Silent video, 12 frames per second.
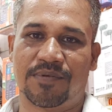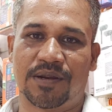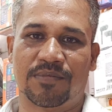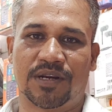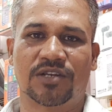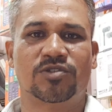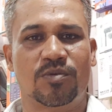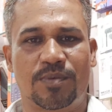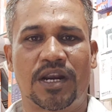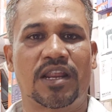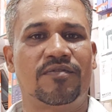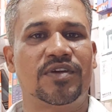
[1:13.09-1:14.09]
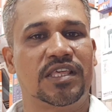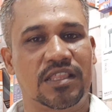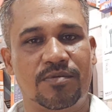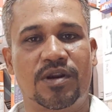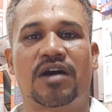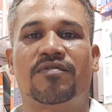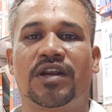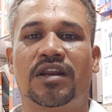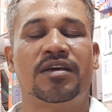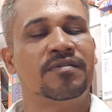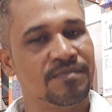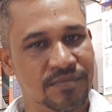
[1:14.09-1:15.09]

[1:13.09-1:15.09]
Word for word: பயன்படுங்க சூப்பரான ஆஃபர் இதை போல் ஆஃபர்களை